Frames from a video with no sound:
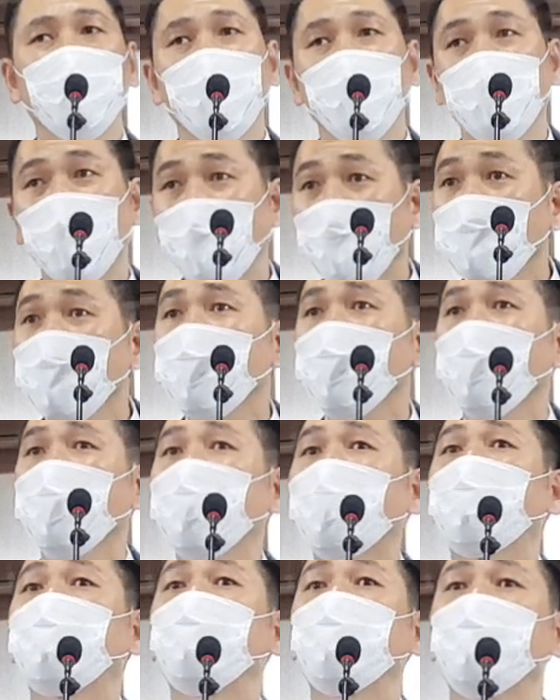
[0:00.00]

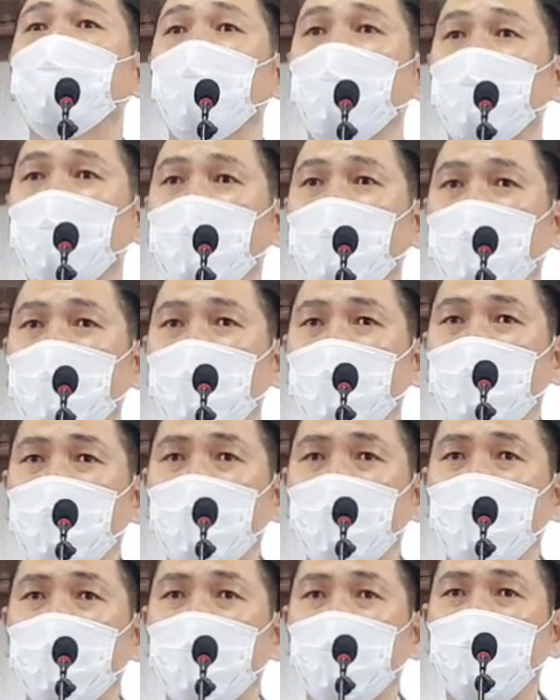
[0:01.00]
영적인 아들이 되거라.
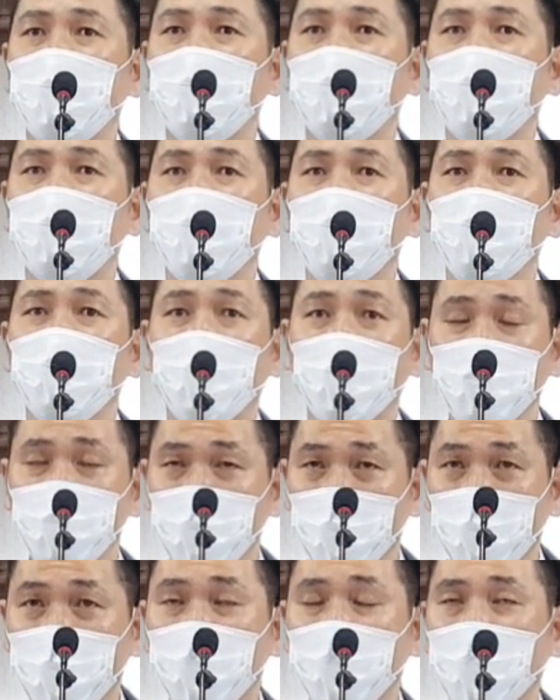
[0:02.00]

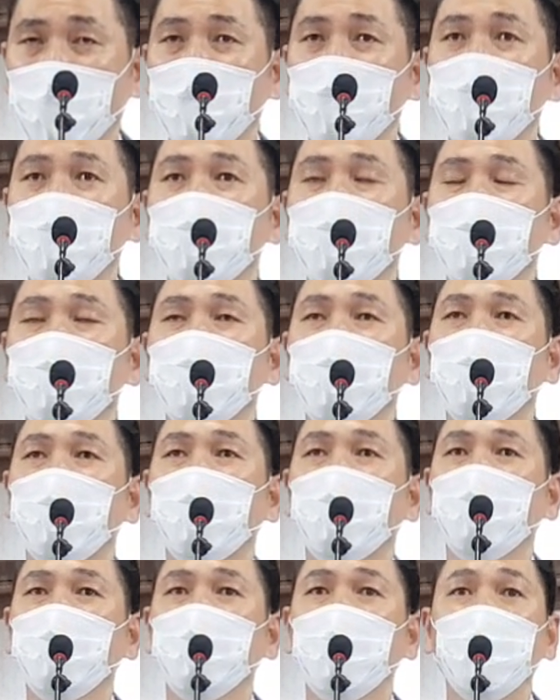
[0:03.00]
영적으로 깨어
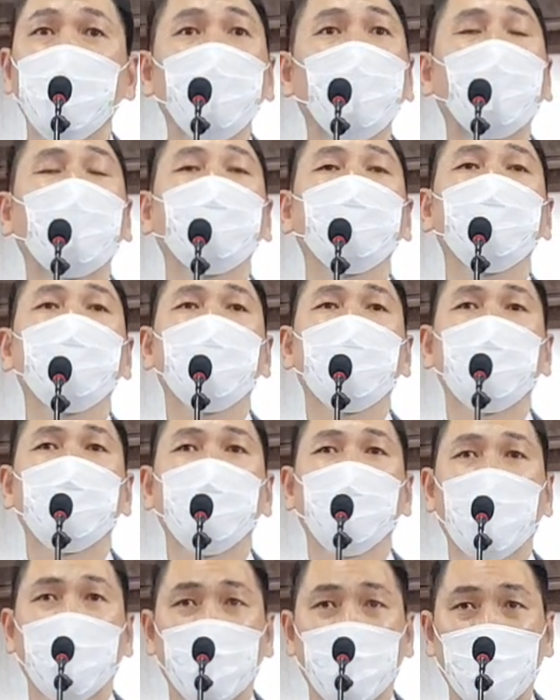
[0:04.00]
있어서 기도하는
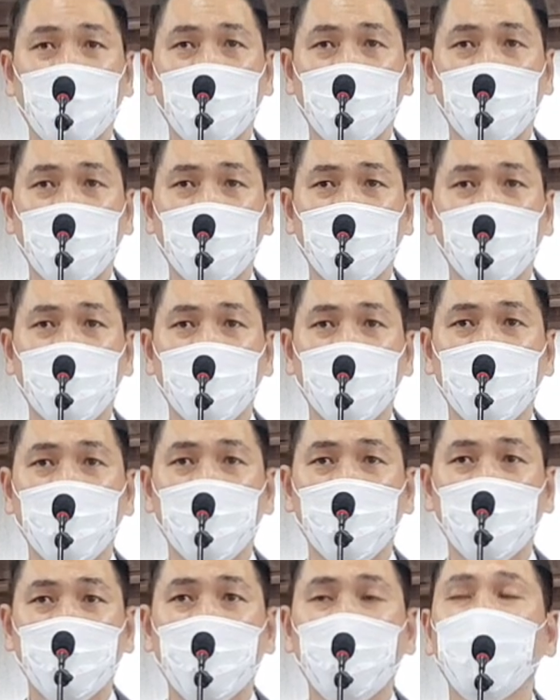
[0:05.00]
사람이 되거라.
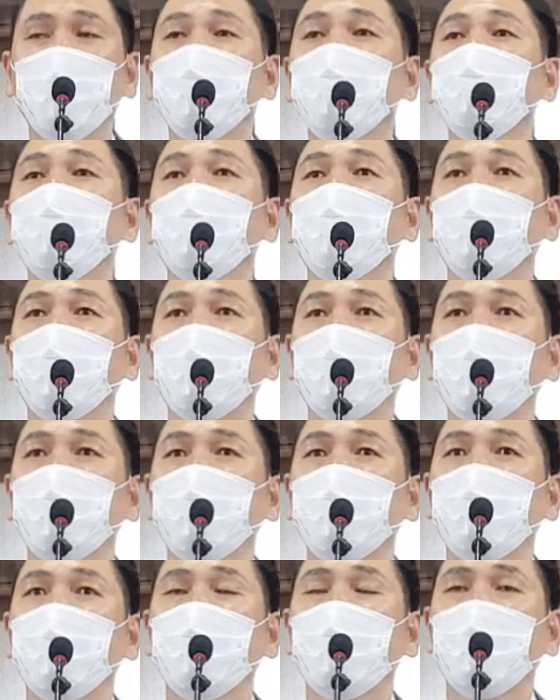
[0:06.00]
라고
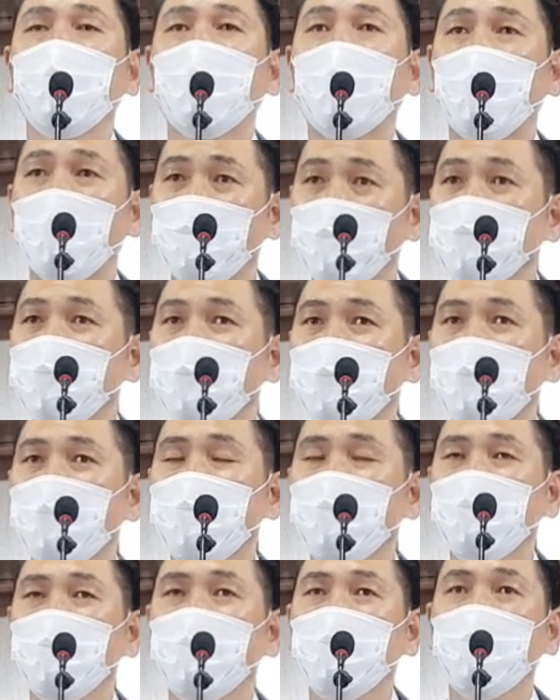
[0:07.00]
그렇게 아버지가
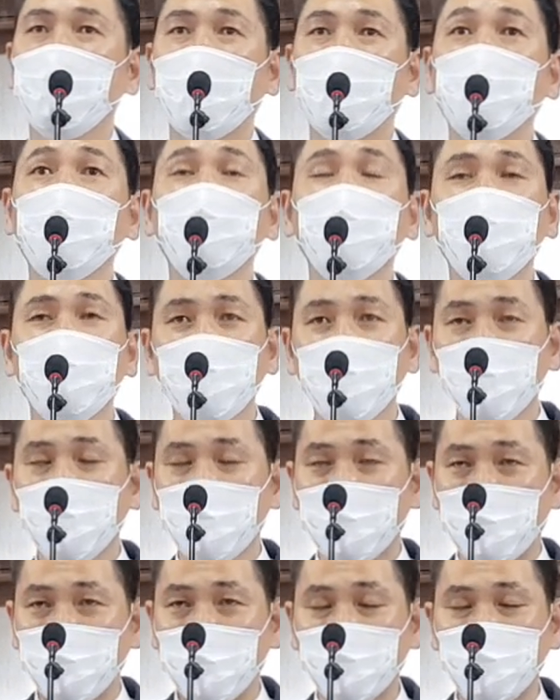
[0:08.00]
그렇게
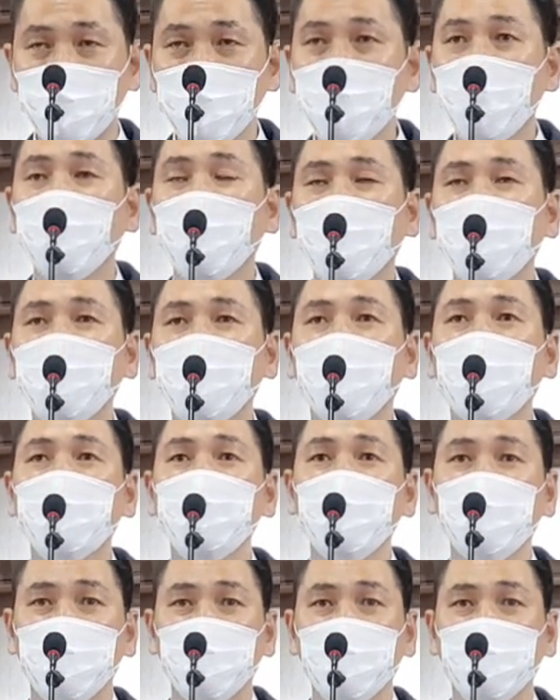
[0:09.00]
아버지도 아마 훌륭한
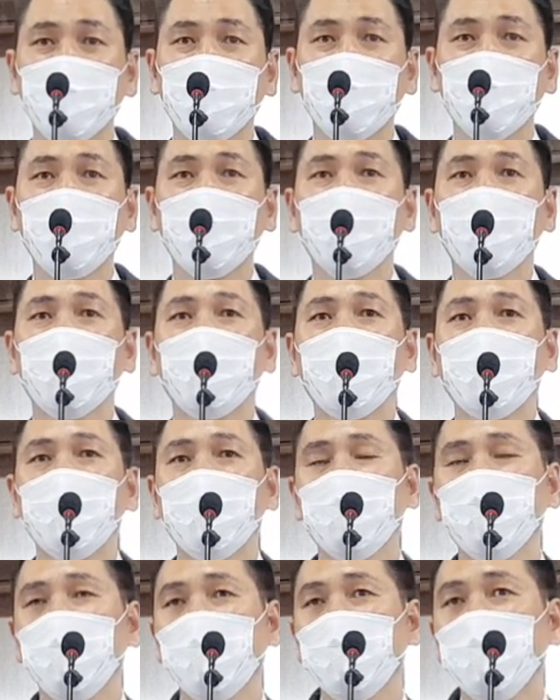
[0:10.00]
사람이었을 거예요.
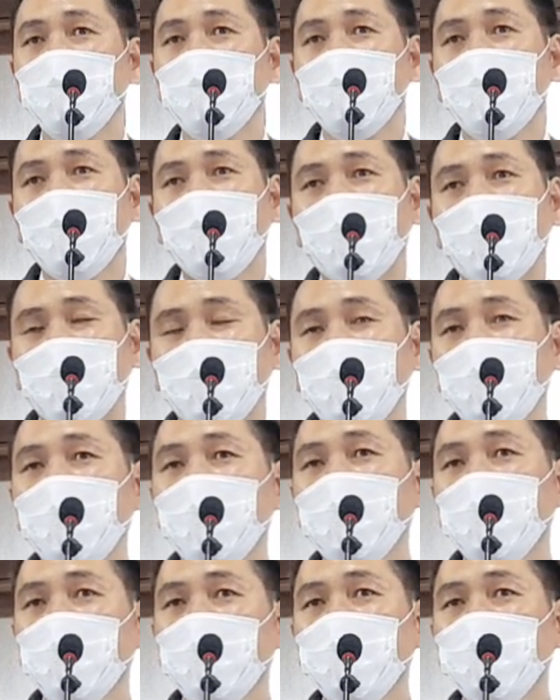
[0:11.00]
왜냐하면
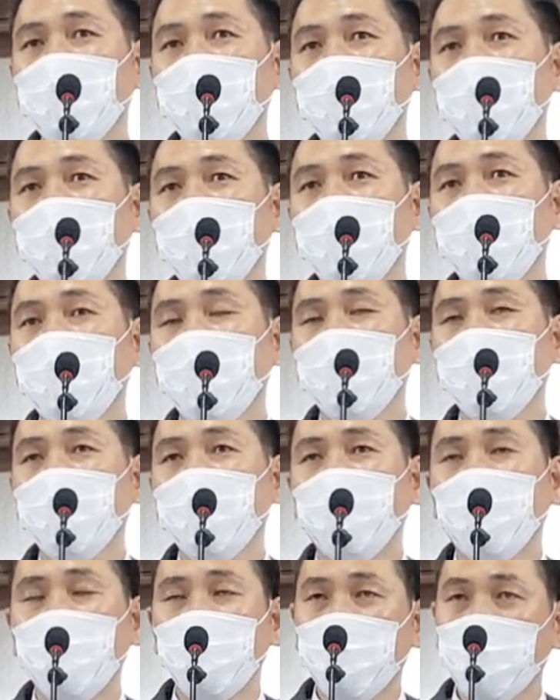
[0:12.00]
아들이 그 정도의
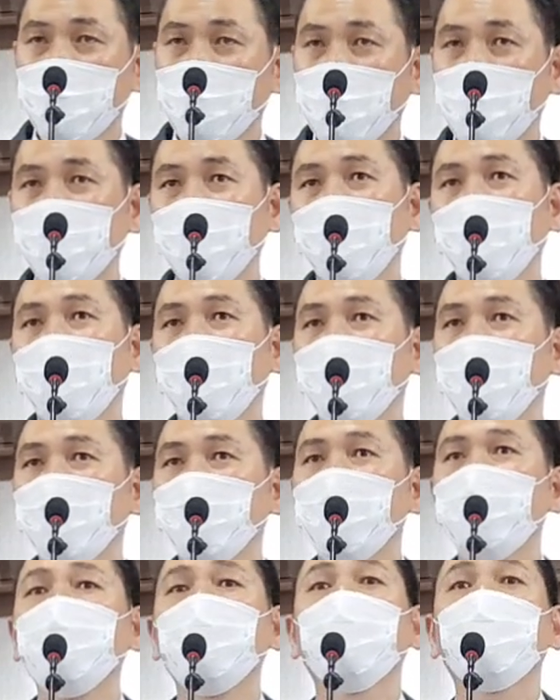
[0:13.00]
어, 공부를 하고 있다면
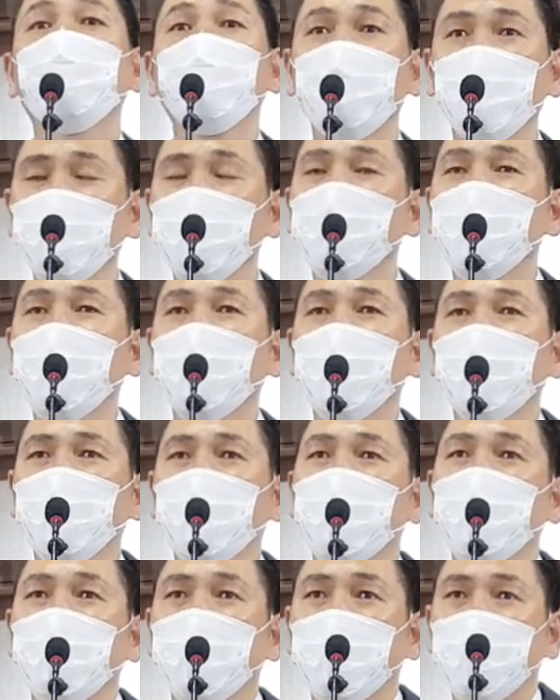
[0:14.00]
분명히
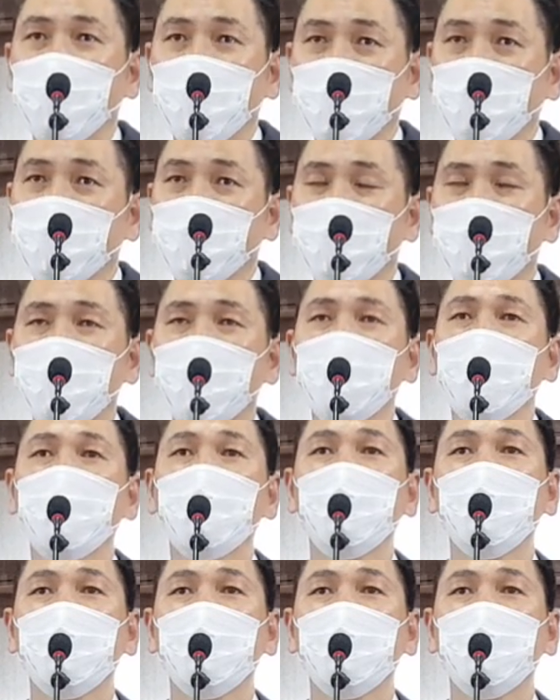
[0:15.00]
부모님에게서 그런 것들을